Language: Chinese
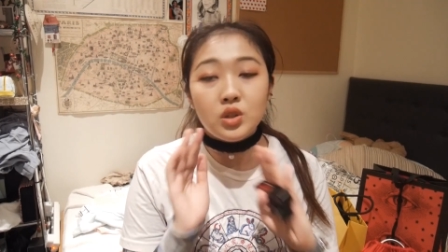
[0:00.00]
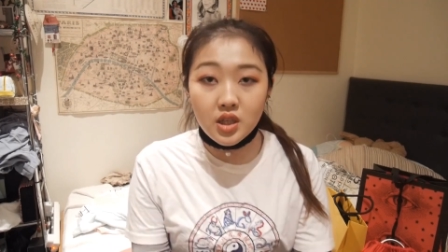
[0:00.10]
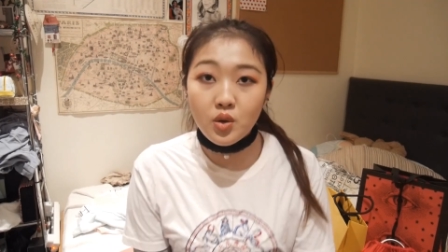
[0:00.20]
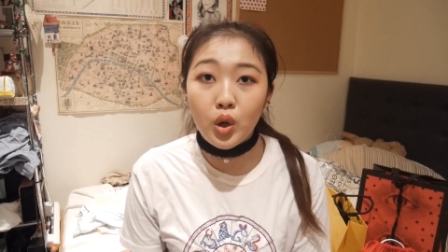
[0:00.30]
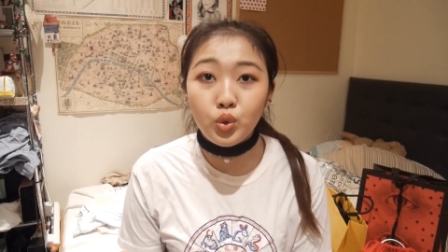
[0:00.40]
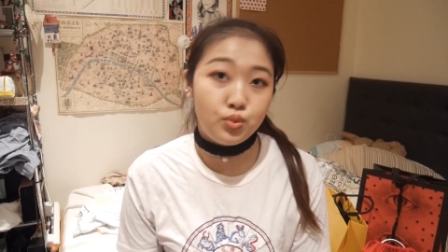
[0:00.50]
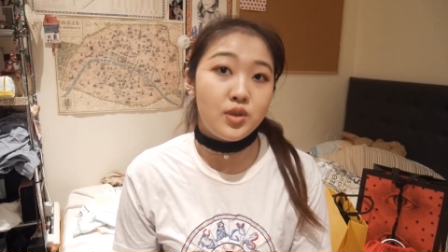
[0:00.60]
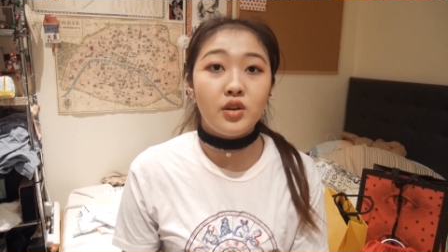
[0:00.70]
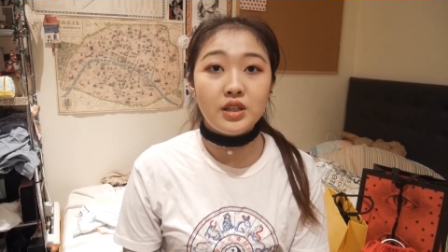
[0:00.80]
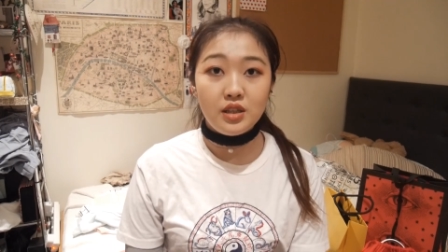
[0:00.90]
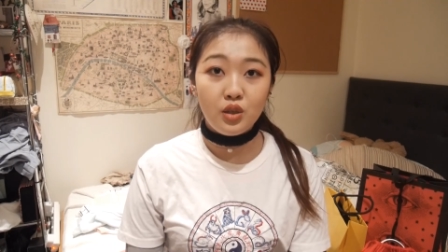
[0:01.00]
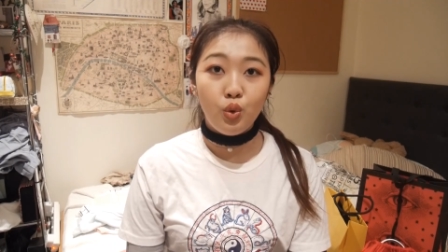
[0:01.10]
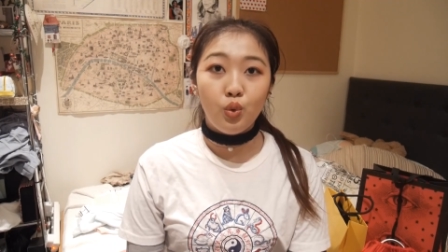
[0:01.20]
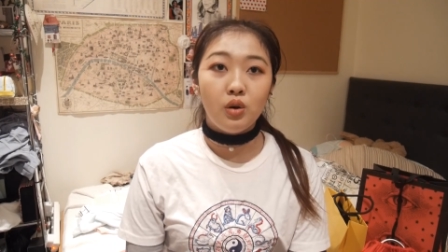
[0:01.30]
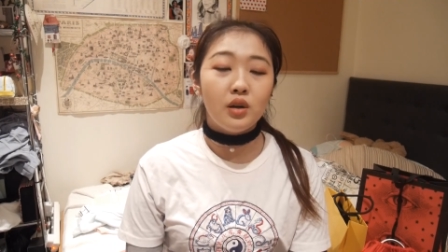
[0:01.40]
这里我要吐槽一下
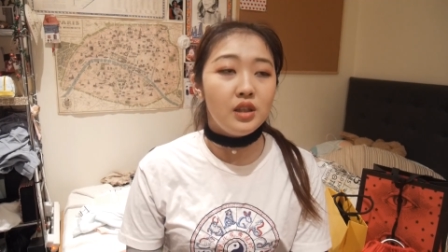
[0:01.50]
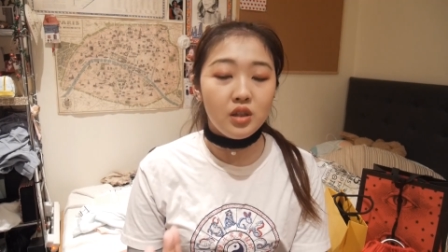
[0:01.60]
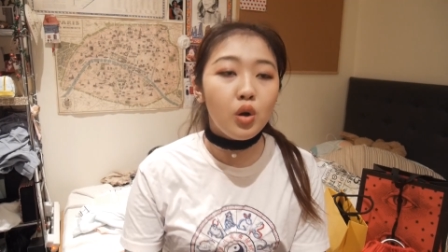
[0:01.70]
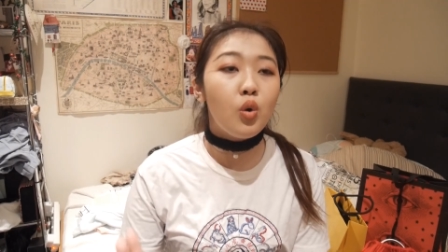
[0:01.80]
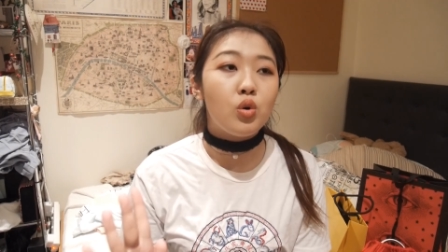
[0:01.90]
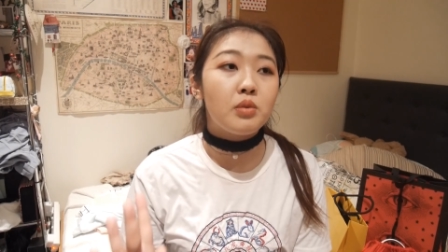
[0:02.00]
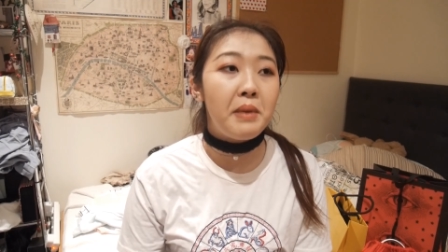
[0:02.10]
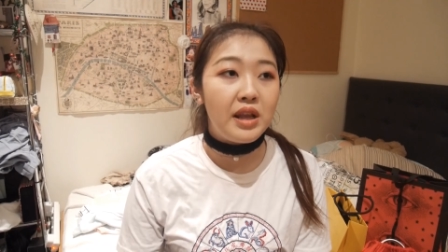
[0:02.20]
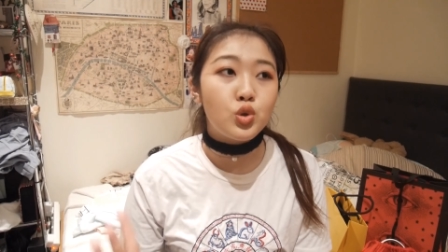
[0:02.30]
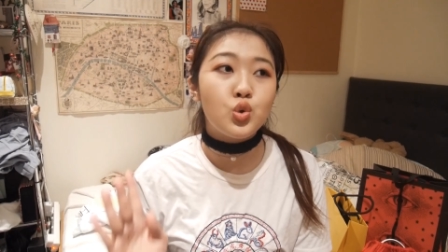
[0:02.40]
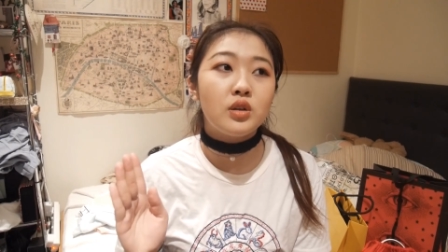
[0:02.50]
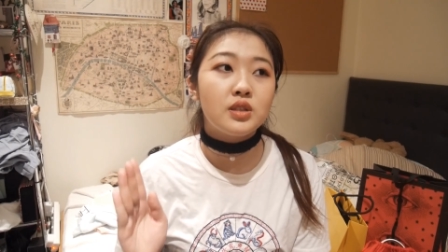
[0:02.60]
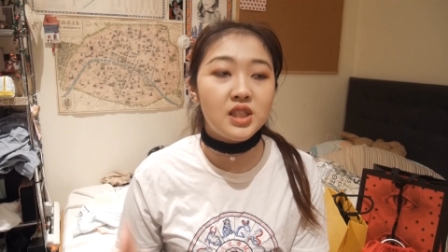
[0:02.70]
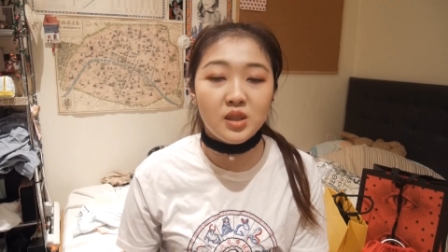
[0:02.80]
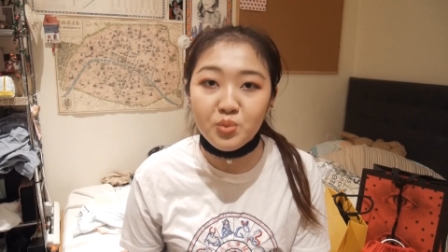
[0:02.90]
英国，英国美
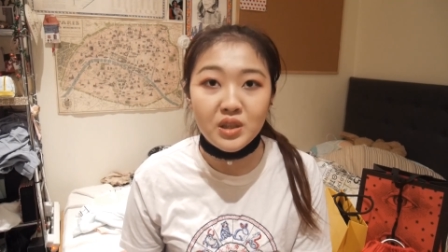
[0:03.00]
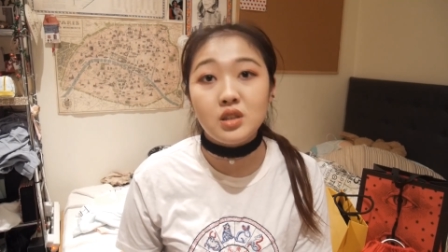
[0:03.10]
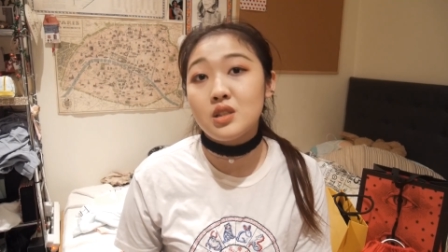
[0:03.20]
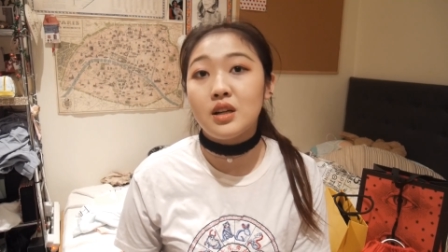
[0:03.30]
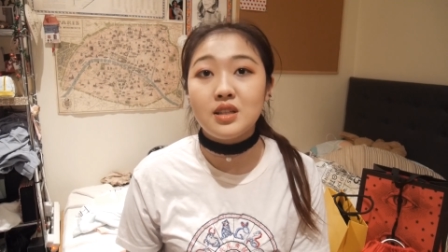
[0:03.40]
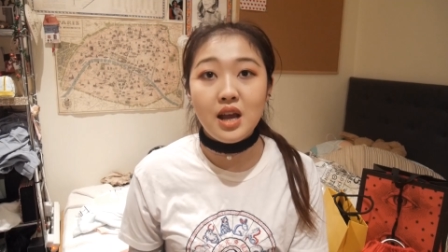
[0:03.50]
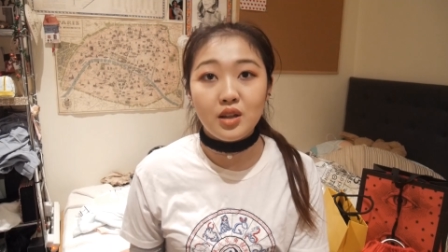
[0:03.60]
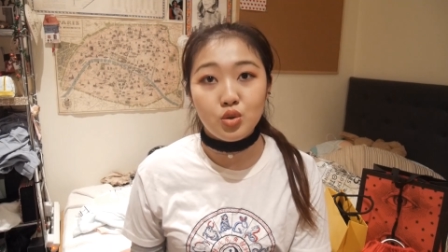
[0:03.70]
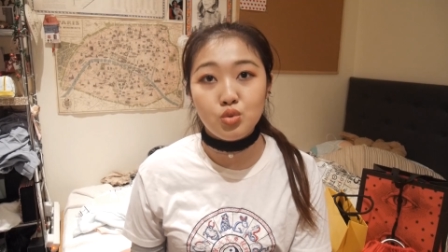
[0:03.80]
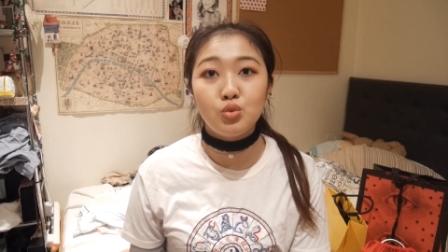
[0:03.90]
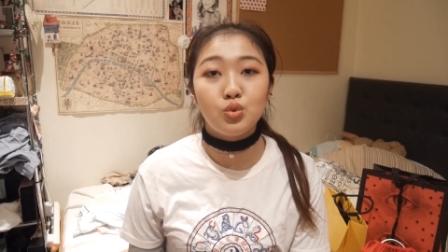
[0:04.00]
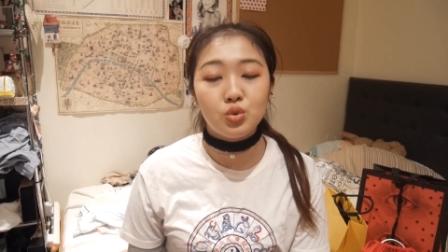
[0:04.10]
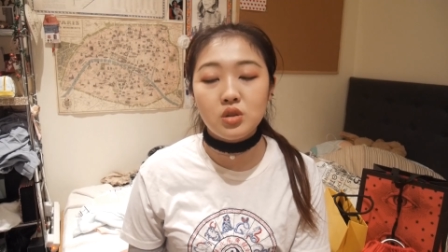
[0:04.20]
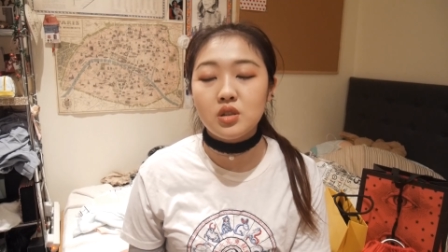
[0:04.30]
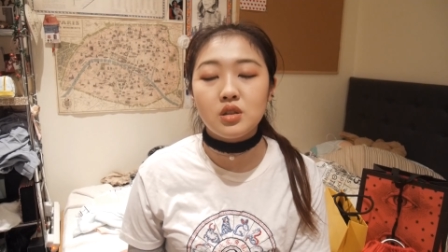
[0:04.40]
妆新品上架的速
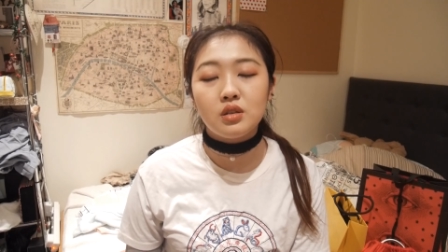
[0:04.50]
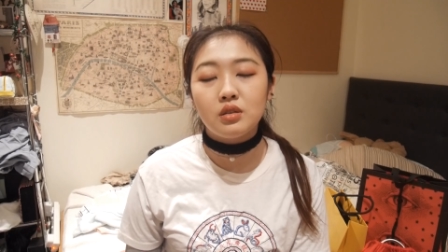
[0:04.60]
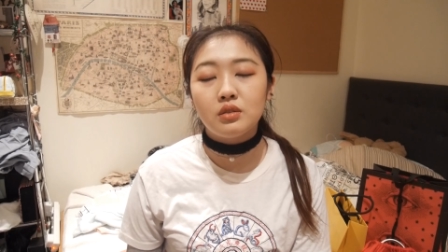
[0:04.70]
度是，